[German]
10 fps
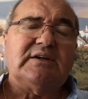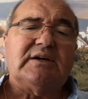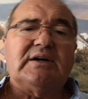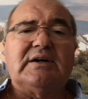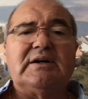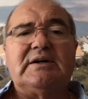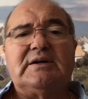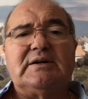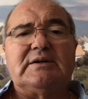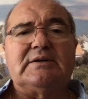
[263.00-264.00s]
Äh,
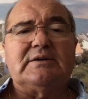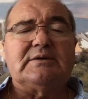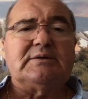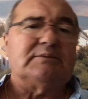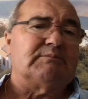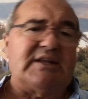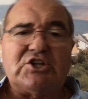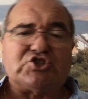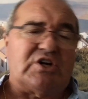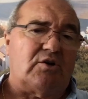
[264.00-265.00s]
äh,
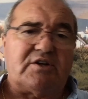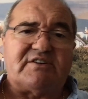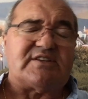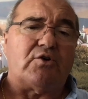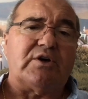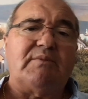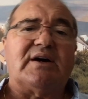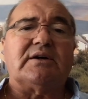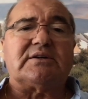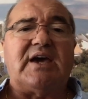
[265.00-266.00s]
Manager oder was auch
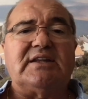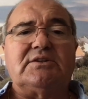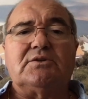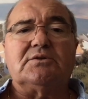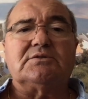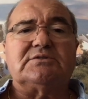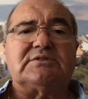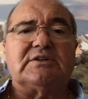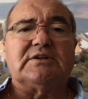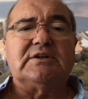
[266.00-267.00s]
immer kennen und
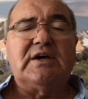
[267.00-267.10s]
äh,